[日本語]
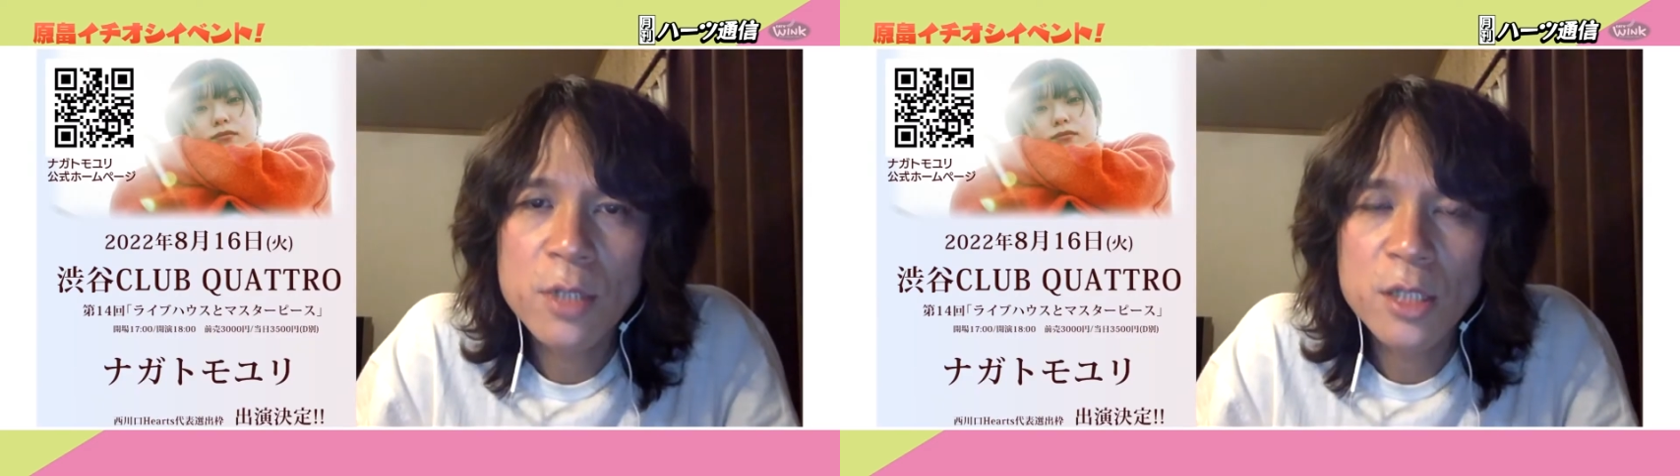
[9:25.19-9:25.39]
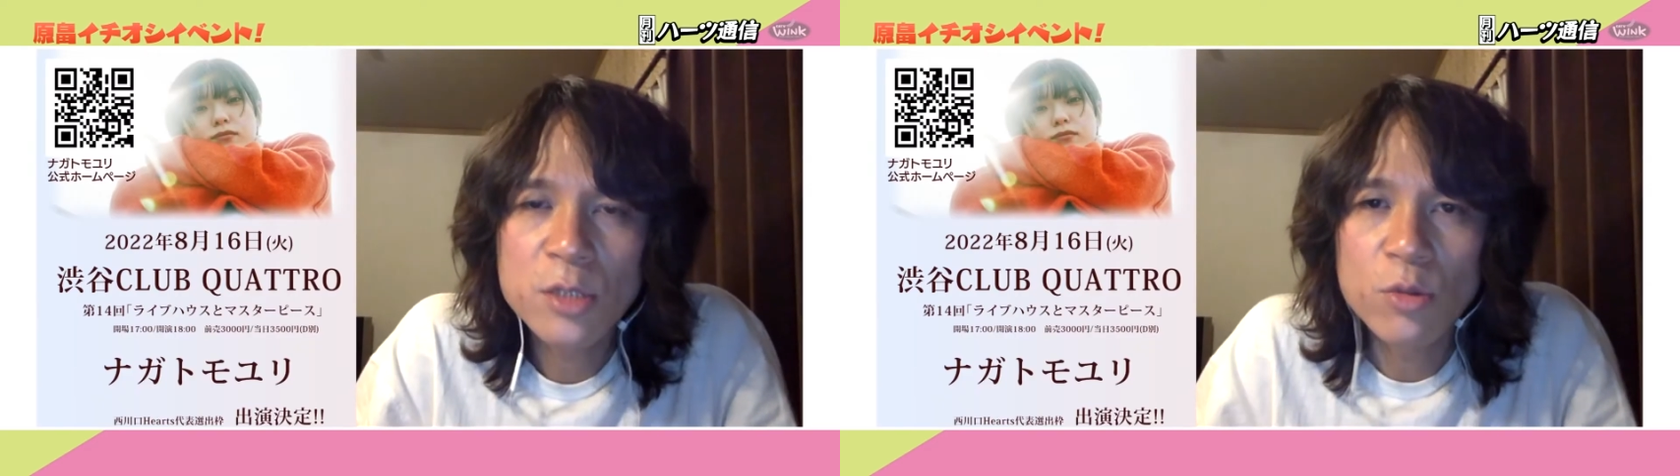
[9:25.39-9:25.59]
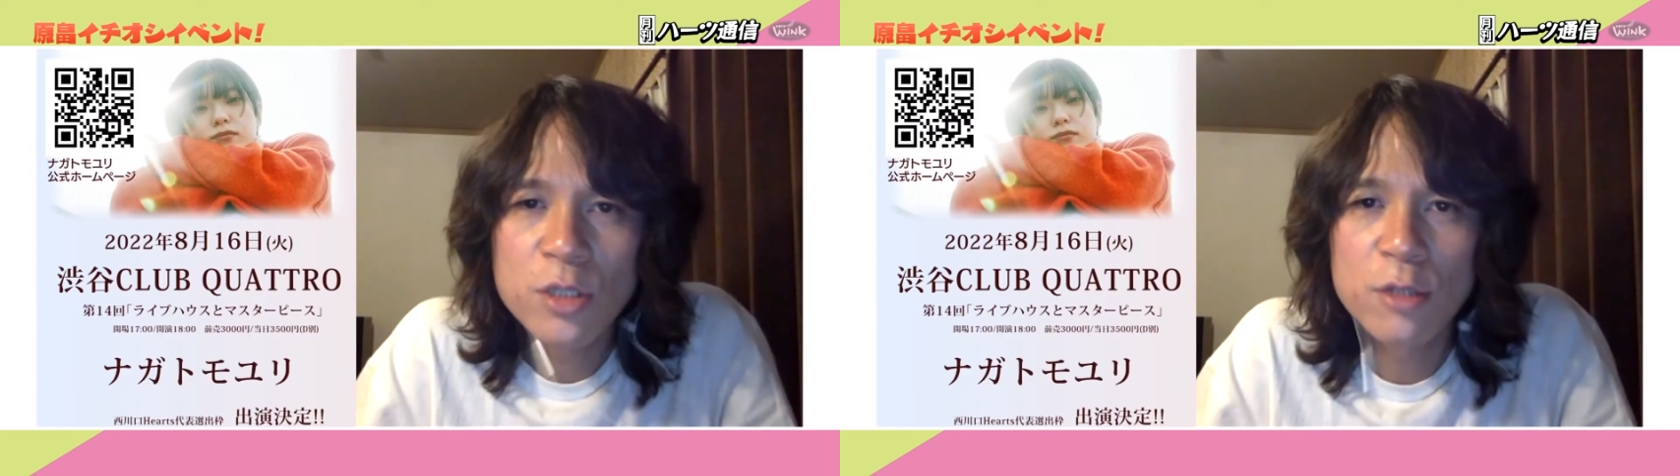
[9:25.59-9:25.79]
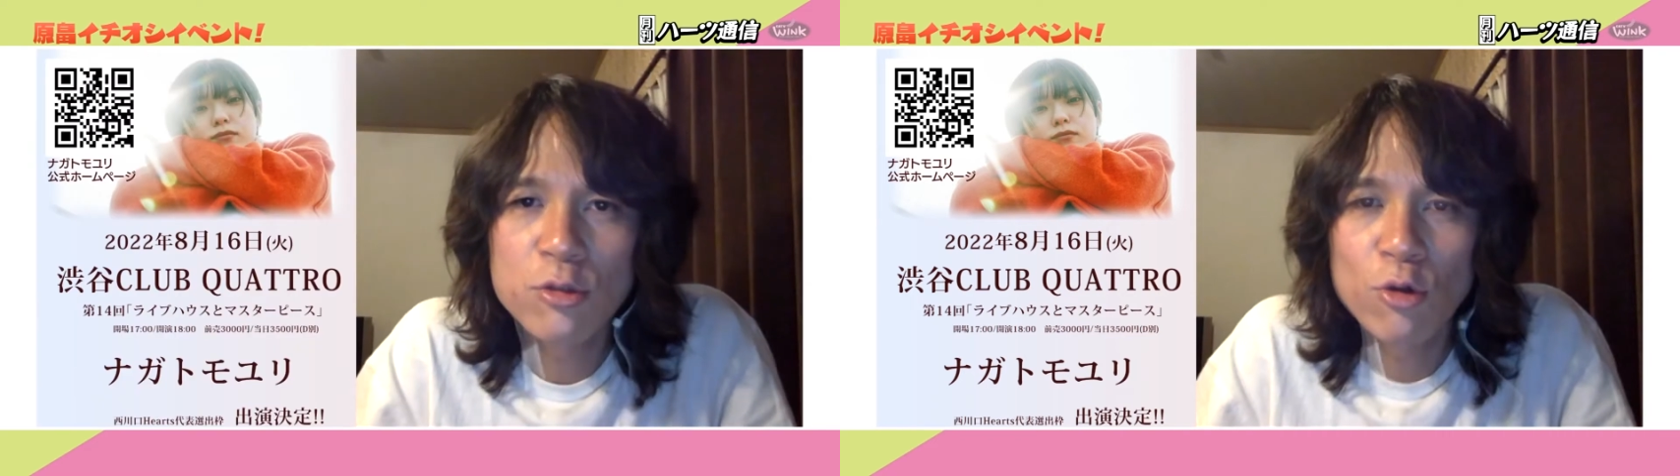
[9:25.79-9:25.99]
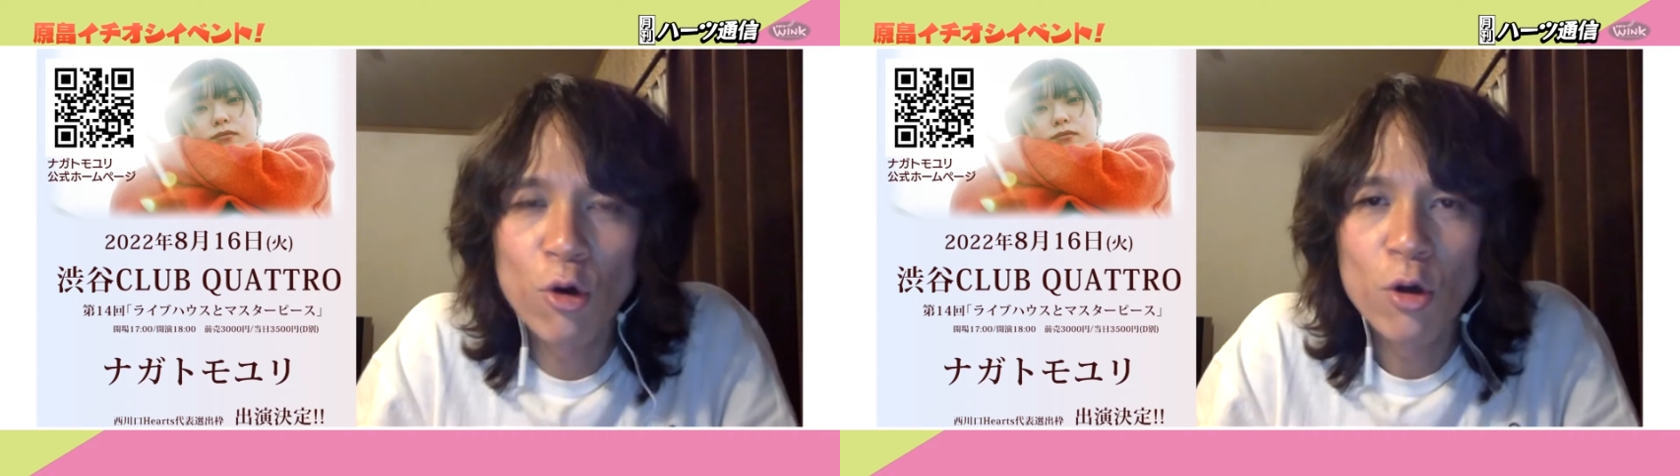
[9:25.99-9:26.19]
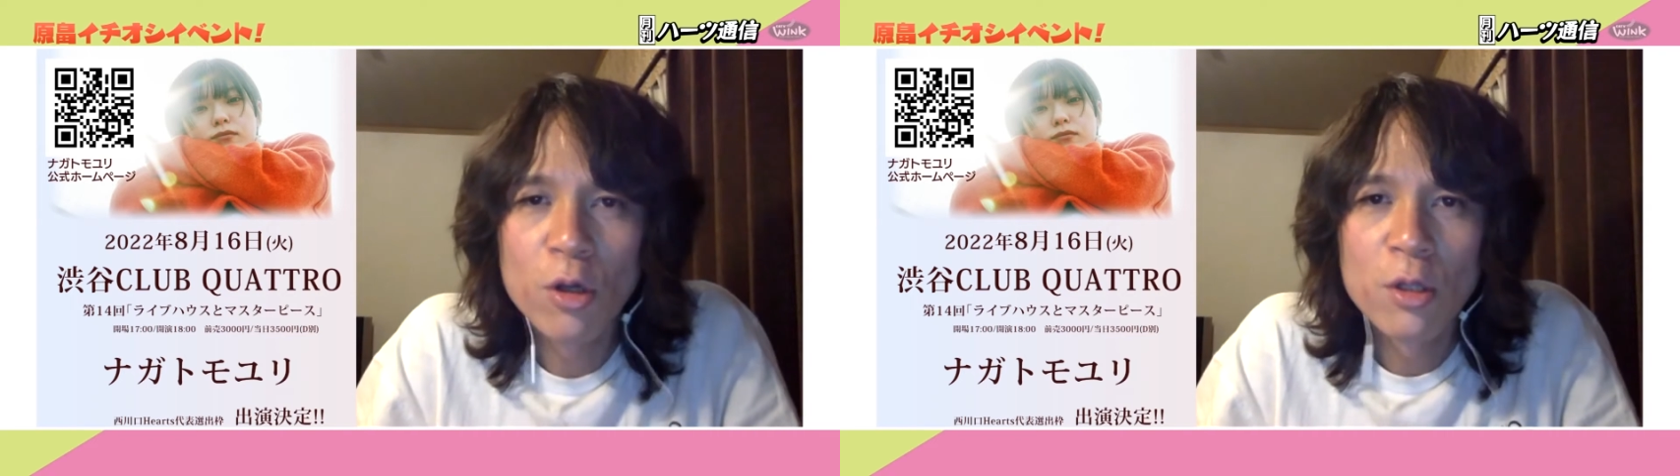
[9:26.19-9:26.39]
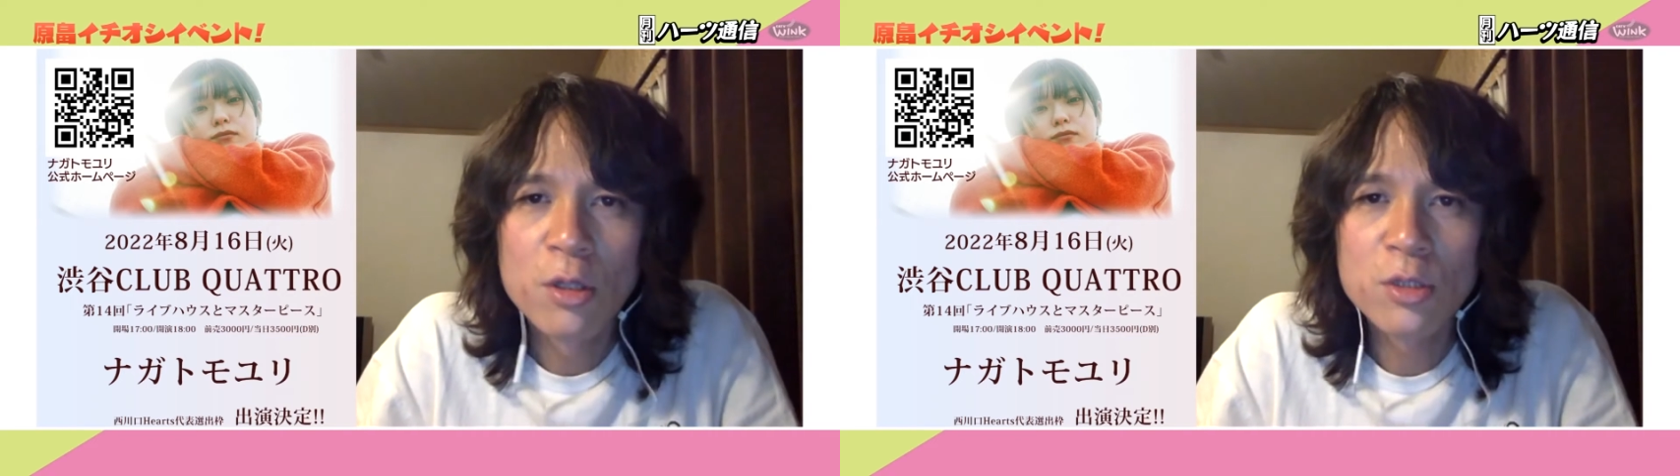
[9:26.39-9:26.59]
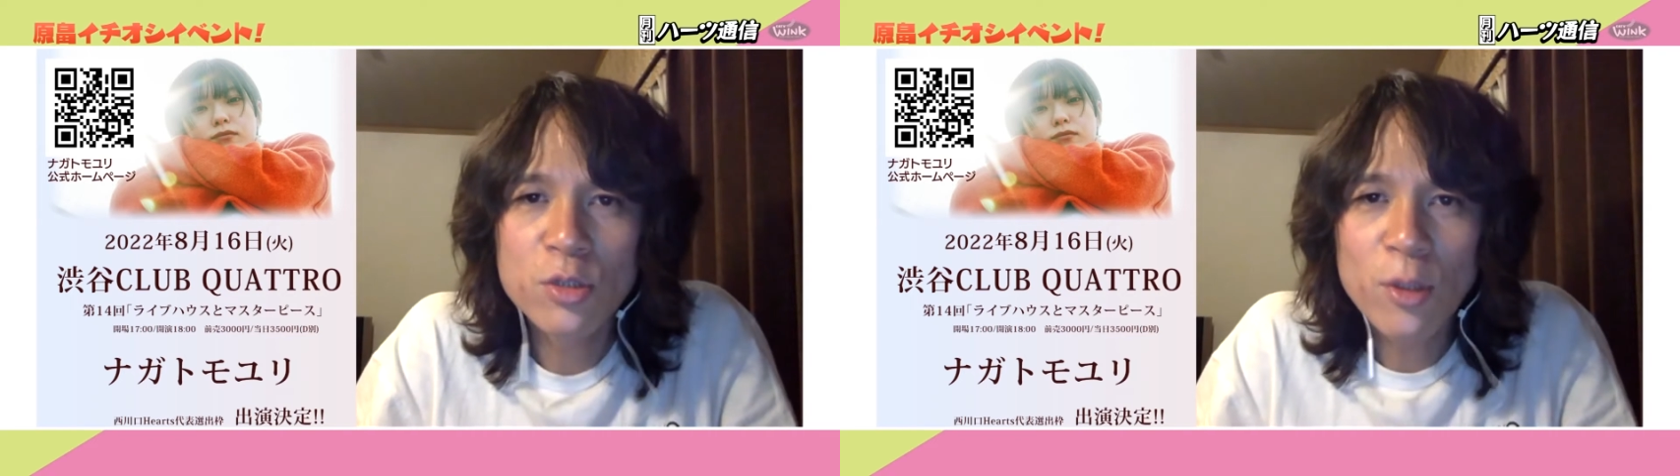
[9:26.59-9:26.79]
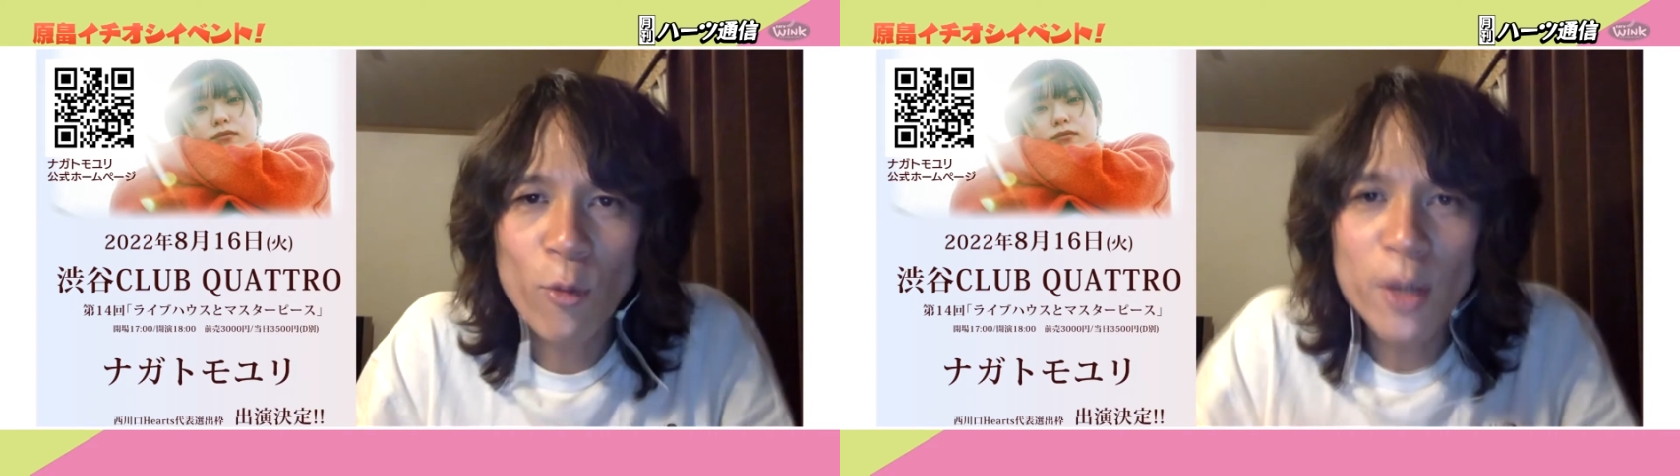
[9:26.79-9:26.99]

活動してるとそんなお